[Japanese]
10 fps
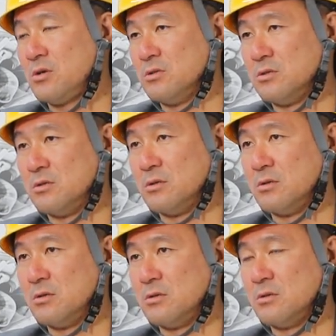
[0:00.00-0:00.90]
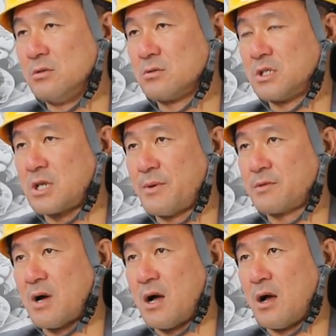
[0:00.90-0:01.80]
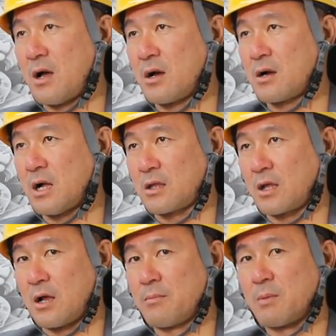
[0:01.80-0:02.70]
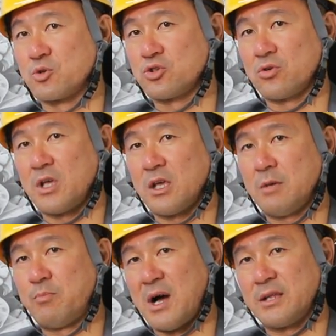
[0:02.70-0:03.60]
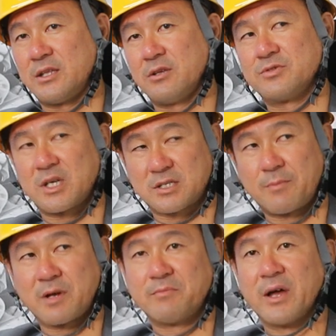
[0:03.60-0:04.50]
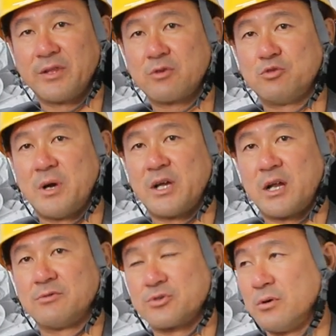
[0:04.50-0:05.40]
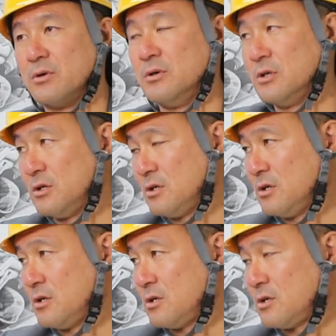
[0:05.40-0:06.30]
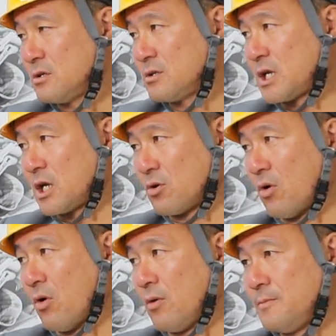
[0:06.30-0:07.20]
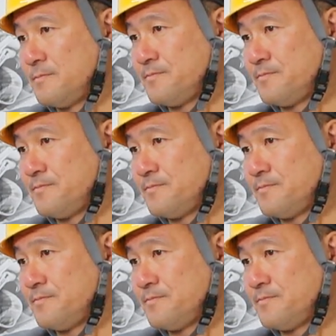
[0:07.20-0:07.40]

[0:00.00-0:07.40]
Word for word: うんで300万買ったら、まあ、もちろん現金パーン出てくるじゃん300万円ね車に払うでしょだけど